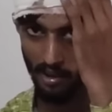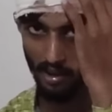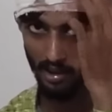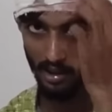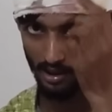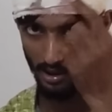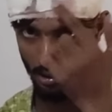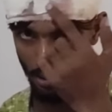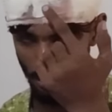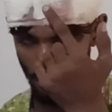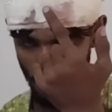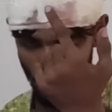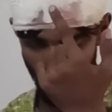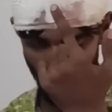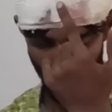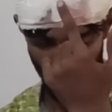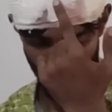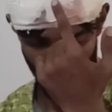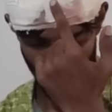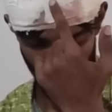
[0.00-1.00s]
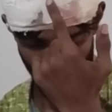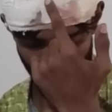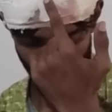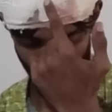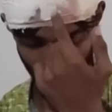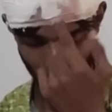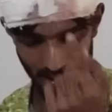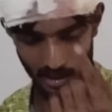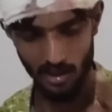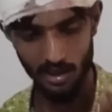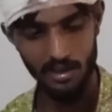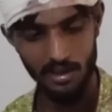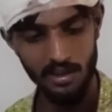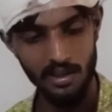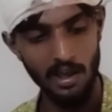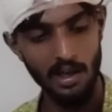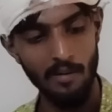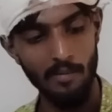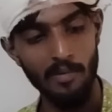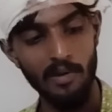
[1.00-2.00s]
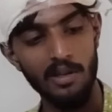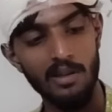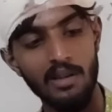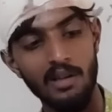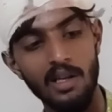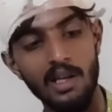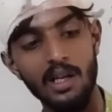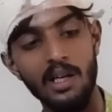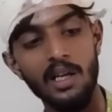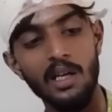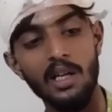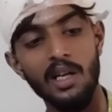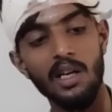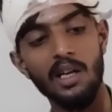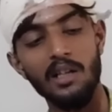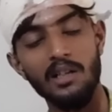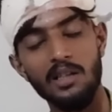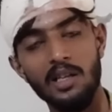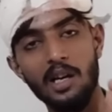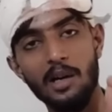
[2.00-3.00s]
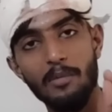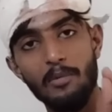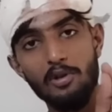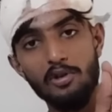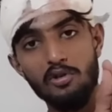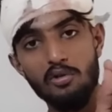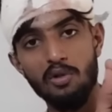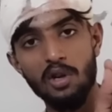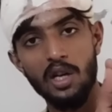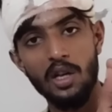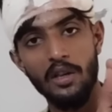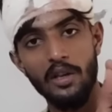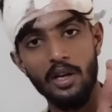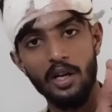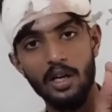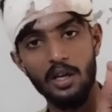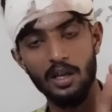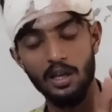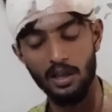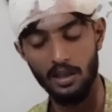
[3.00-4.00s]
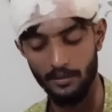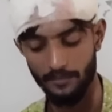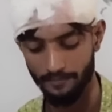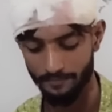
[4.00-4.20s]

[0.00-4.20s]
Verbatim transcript: फट गया दो जगह से फटा है एक जगह पे इतना कटे एक जगह पे छोटा सा कटे